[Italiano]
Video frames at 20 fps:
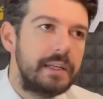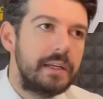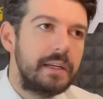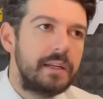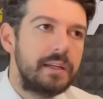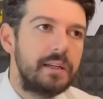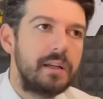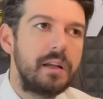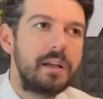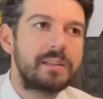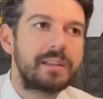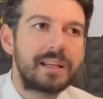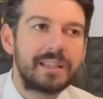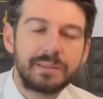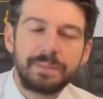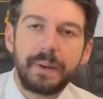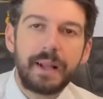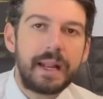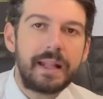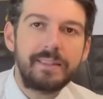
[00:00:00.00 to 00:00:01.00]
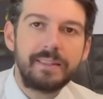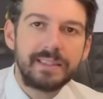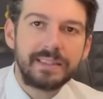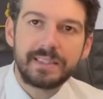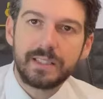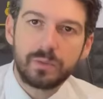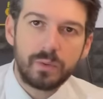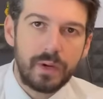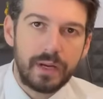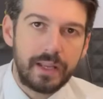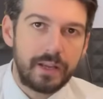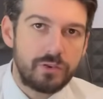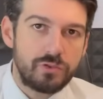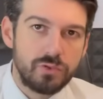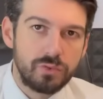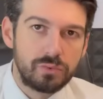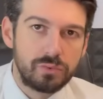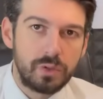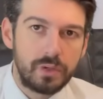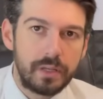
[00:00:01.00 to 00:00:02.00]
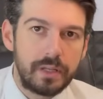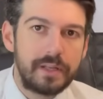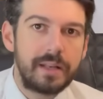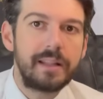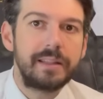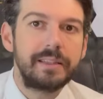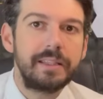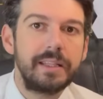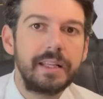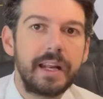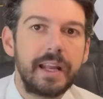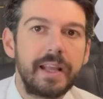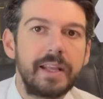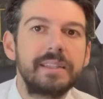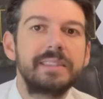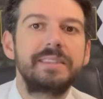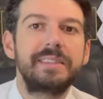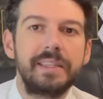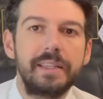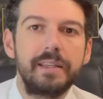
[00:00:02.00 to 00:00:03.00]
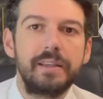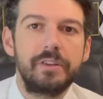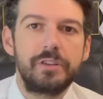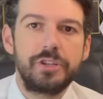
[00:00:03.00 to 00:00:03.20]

Eh, trasparente è stato anche Giuntoli nel dire sì,